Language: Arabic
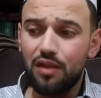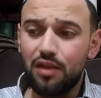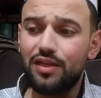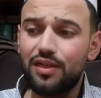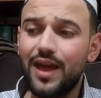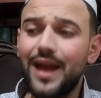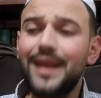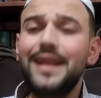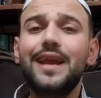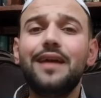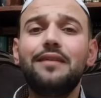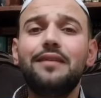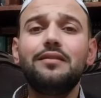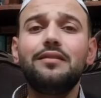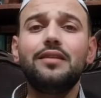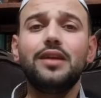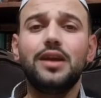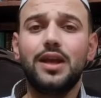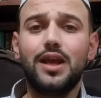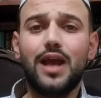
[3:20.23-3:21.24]
ثانيا
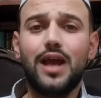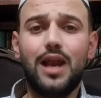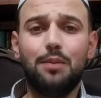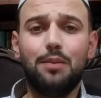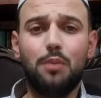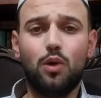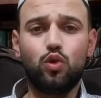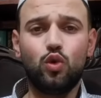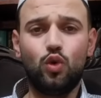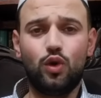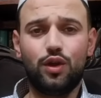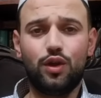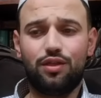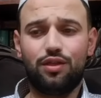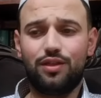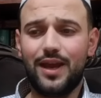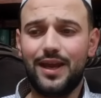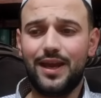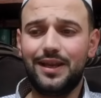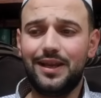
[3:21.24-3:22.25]
الموضوع
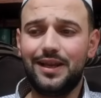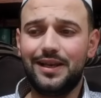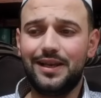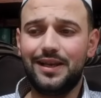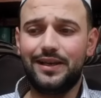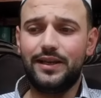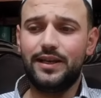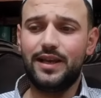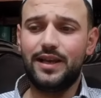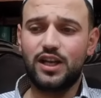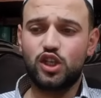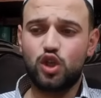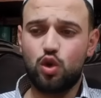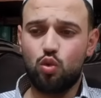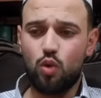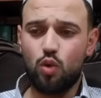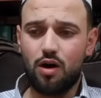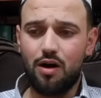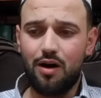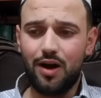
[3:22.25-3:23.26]
الثاني للعلاج
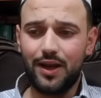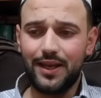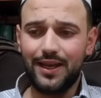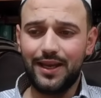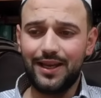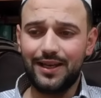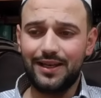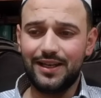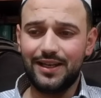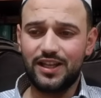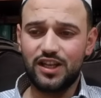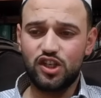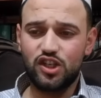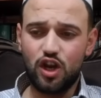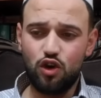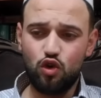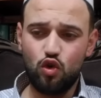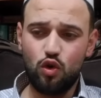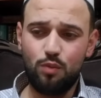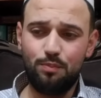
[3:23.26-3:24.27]
الوقائي
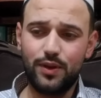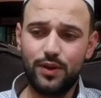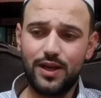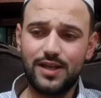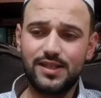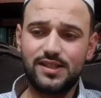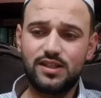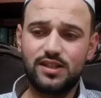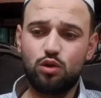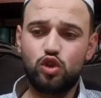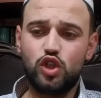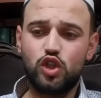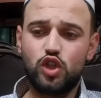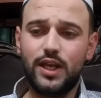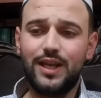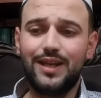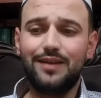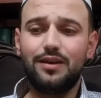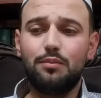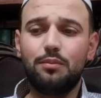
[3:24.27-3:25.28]
لتجنب
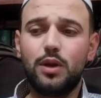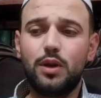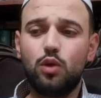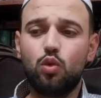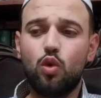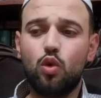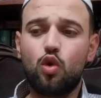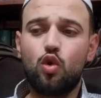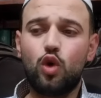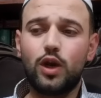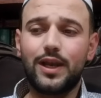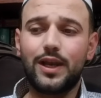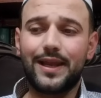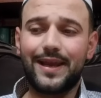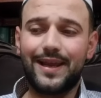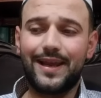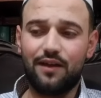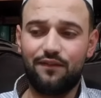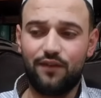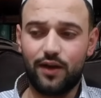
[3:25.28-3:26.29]
الزوجين من وقوع
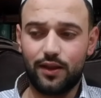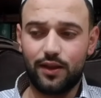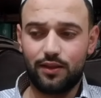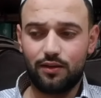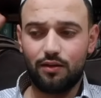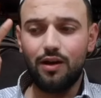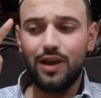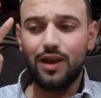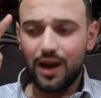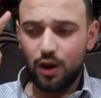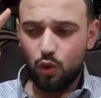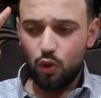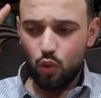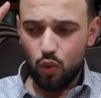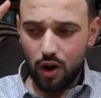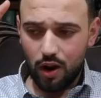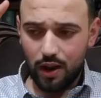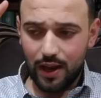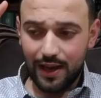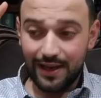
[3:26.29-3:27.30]
الخلافات قال لك
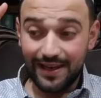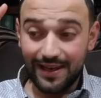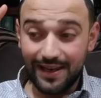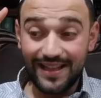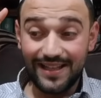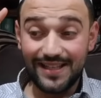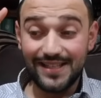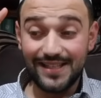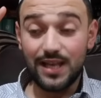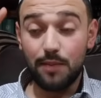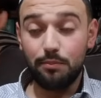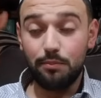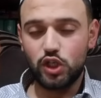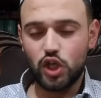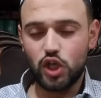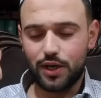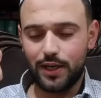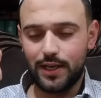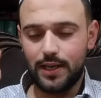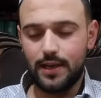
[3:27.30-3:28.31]
والالتزام
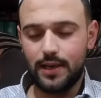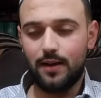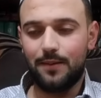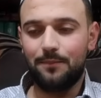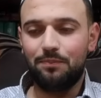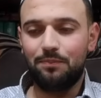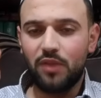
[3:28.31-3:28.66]
بشرع الله